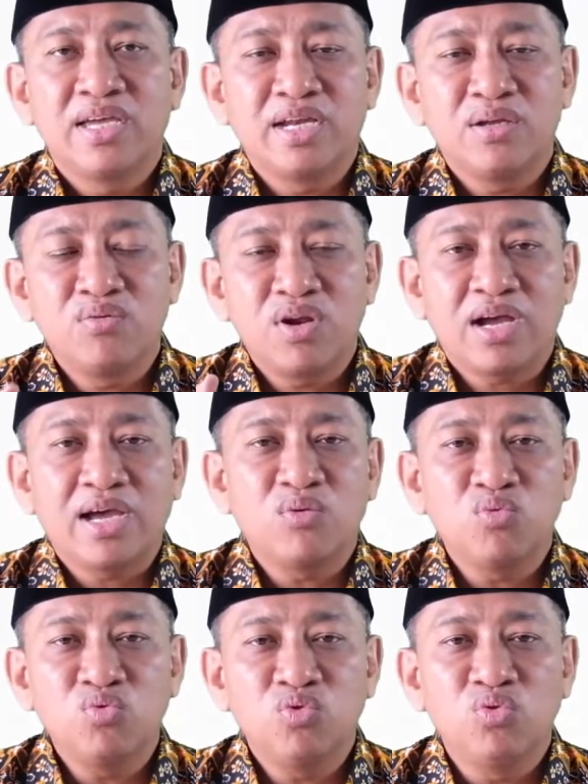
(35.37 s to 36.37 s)
yang
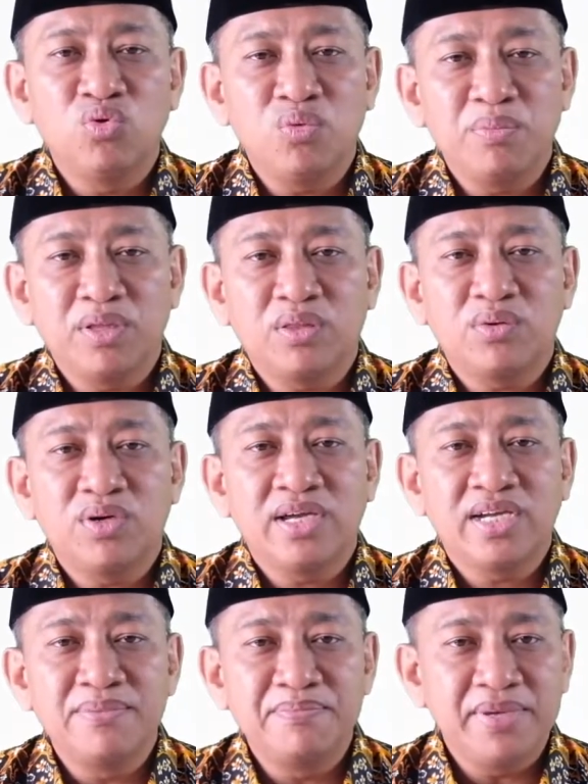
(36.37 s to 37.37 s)
digunakan untuk
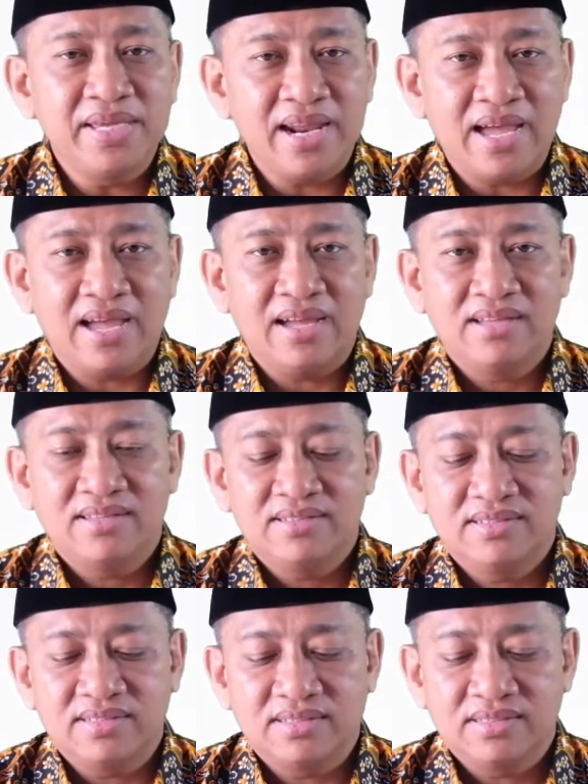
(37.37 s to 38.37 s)
metode gembira
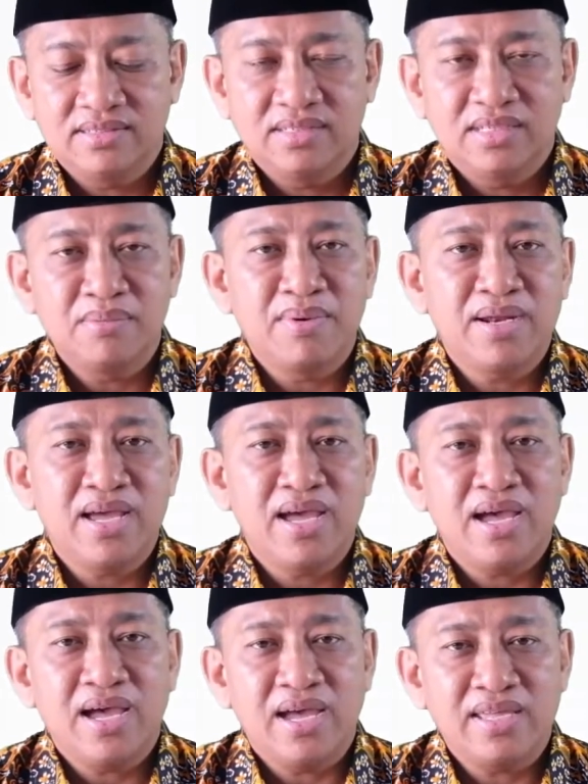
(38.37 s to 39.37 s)

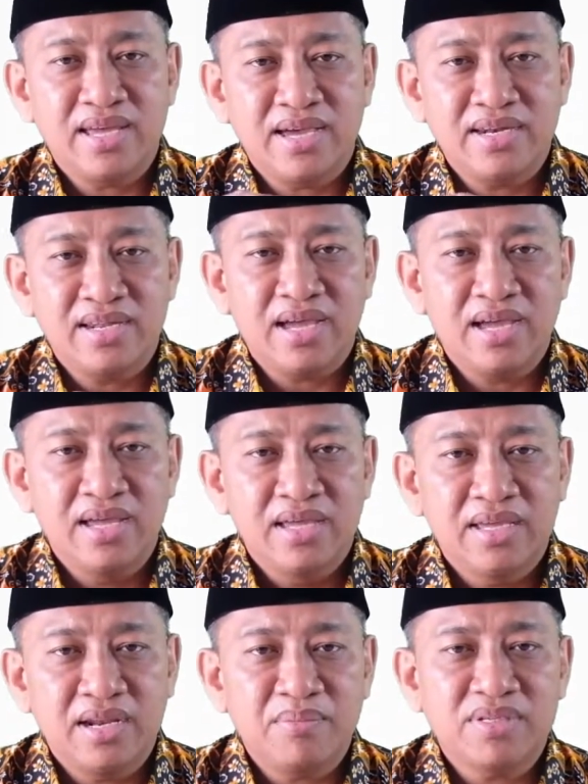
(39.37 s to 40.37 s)
dimana hanya ada
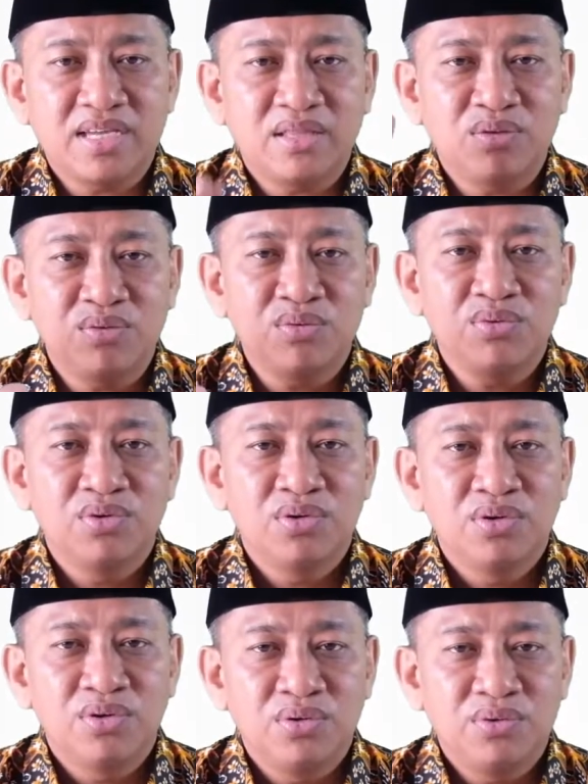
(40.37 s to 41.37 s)
irama 1,
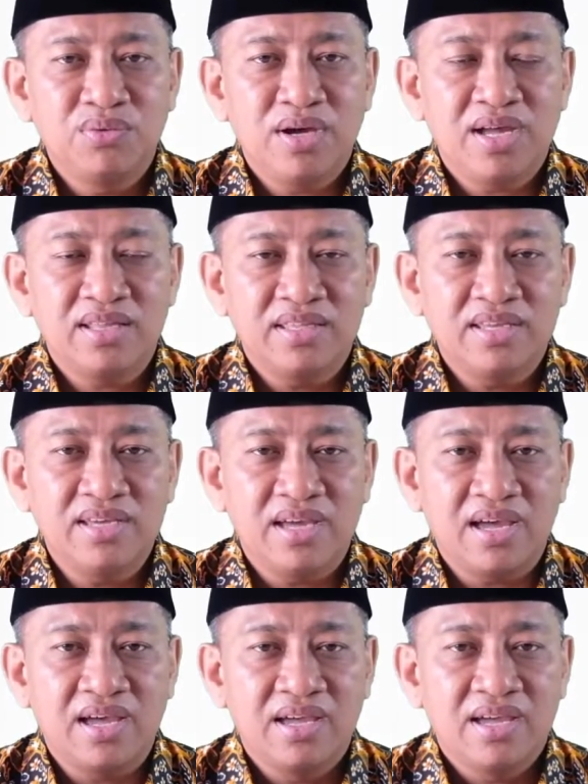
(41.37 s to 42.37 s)
2,
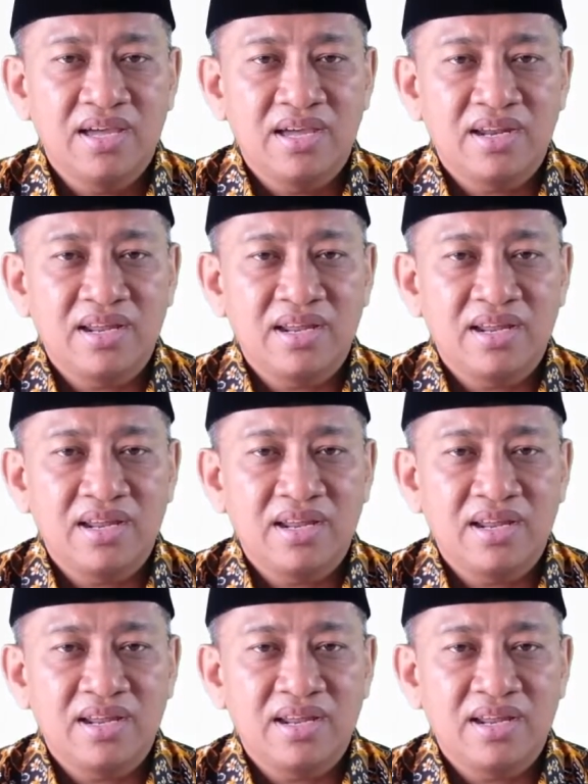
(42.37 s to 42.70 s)
3.